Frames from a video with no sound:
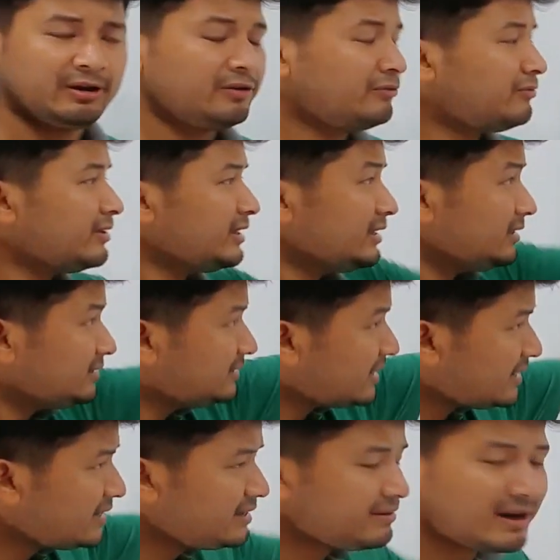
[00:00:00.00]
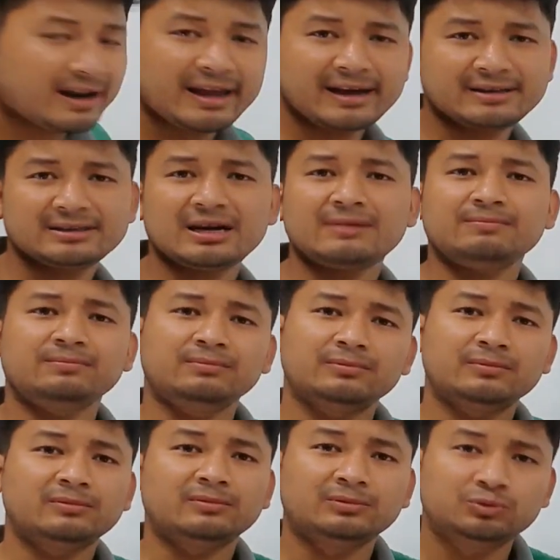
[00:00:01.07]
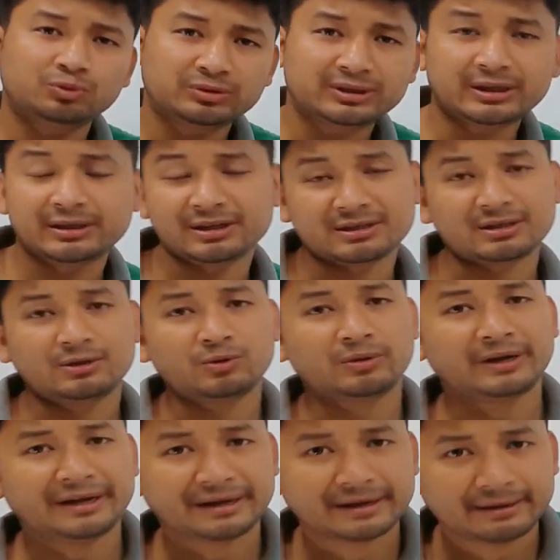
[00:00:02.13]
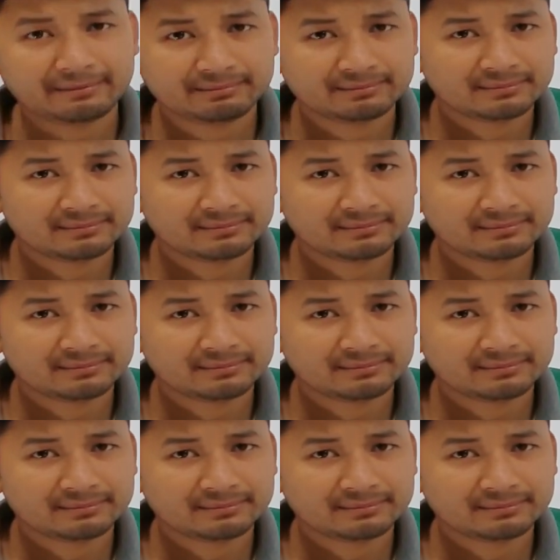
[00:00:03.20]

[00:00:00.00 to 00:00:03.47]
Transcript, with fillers: वे यही वाला एग्ज़ाम दूसरे टीचर लोग लेंगे